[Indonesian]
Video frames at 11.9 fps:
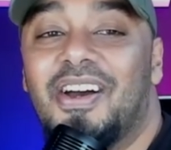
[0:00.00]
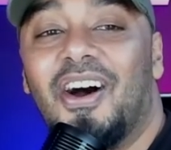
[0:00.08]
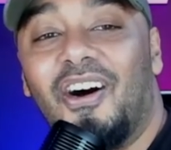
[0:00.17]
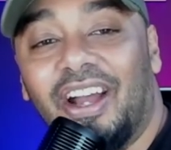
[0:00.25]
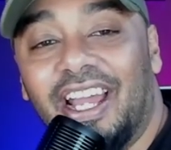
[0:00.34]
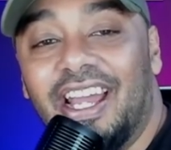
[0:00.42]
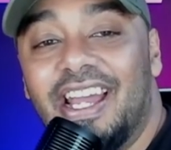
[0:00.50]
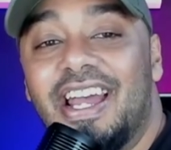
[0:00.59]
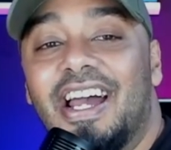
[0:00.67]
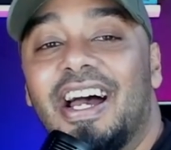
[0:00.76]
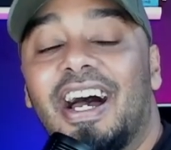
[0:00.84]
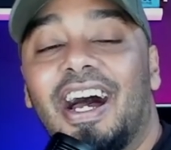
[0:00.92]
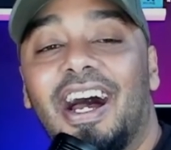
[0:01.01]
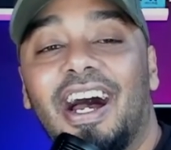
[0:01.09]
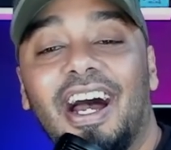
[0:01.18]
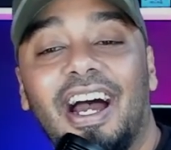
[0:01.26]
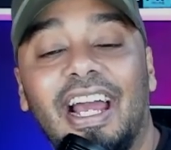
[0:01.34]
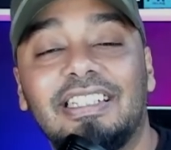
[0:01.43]
Oke. Okay.
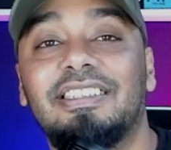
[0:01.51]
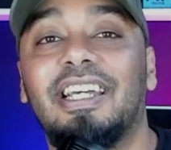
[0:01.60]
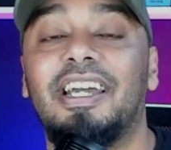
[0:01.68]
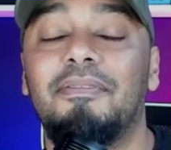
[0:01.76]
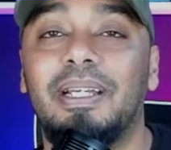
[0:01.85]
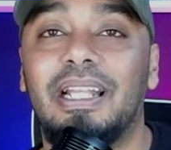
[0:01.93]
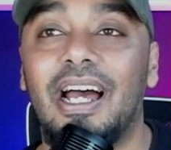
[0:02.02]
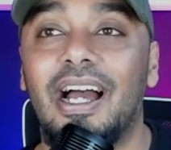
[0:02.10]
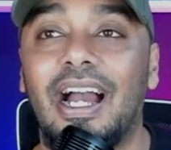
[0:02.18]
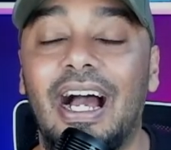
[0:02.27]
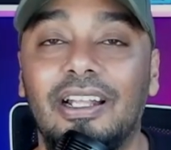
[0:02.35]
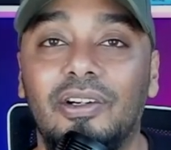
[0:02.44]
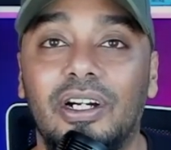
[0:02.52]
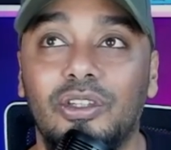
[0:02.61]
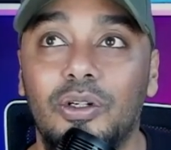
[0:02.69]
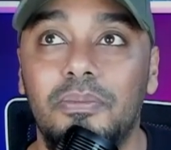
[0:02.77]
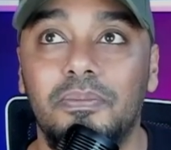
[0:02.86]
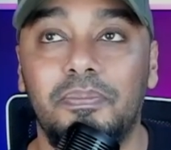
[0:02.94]
Uh, eh, ST bilang kalau
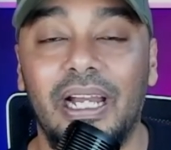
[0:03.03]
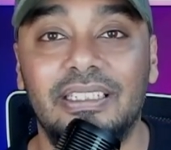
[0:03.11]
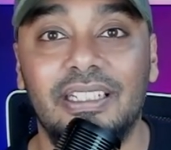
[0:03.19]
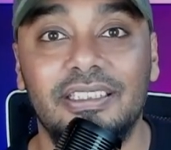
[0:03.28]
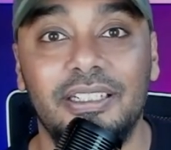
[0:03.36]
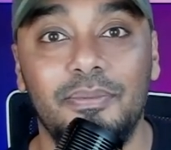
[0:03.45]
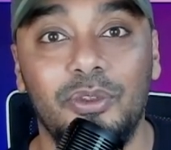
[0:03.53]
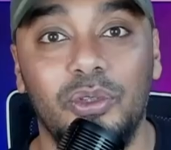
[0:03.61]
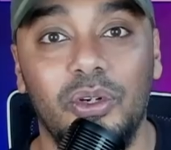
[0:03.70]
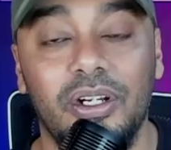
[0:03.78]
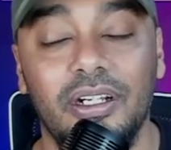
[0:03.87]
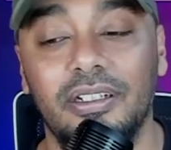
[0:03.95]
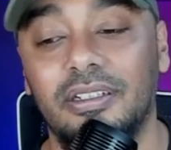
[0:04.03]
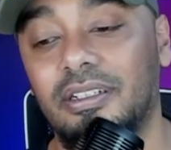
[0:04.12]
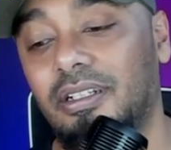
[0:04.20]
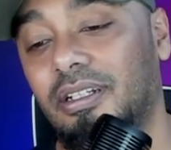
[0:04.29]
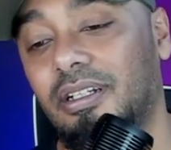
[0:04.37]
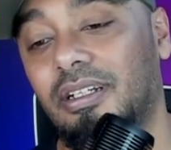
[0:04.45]
ketum PSSI mundur,
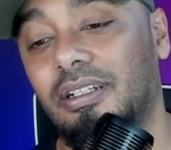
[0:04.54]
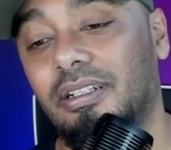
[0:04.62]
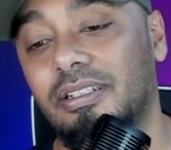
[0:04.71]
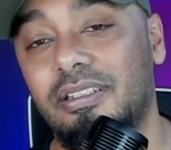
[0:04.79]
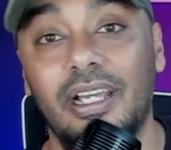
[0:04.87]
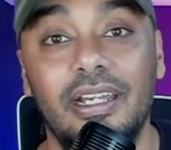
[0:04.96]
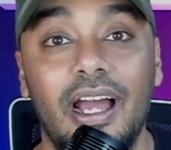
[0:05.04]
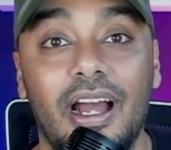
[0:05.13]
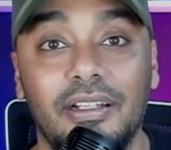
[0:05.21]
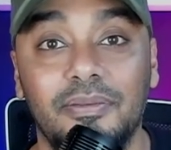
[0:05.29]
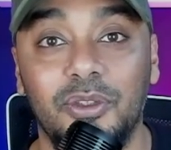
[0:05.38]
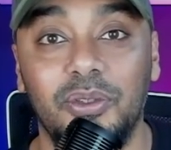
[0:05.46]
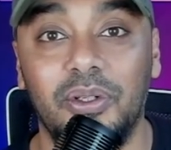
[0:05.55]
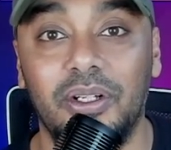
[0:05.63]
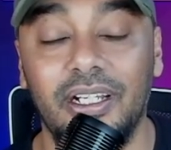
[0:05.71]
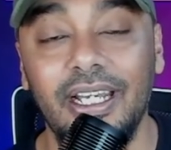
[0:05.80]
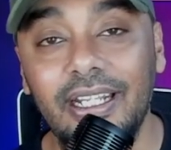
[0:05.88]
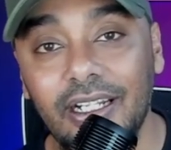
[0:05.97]
uh, saya akan mundur.
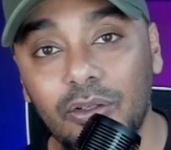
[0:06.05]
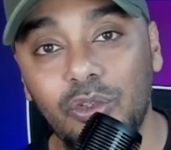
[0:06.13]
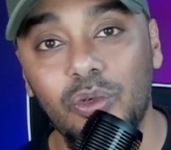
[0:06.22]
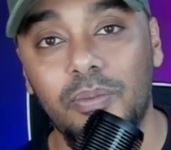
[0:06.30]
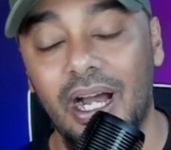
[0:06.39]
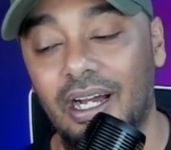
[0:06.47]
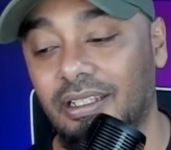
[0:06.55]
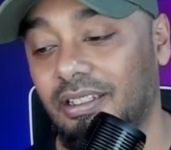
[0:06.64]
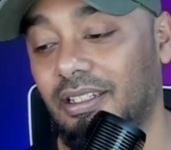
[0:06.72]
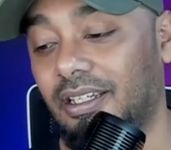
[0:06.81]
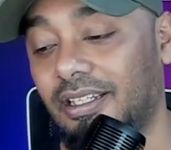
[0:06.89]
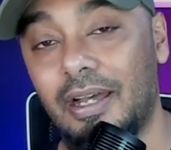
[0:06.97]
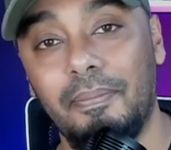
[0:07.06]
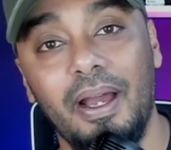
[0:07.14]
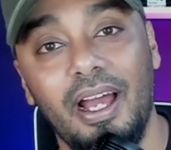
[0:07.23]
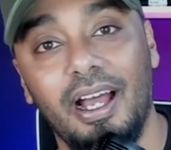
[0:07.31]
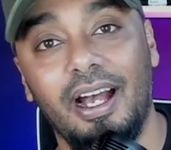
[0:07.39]
Ini lucu banget ini. Kenapa?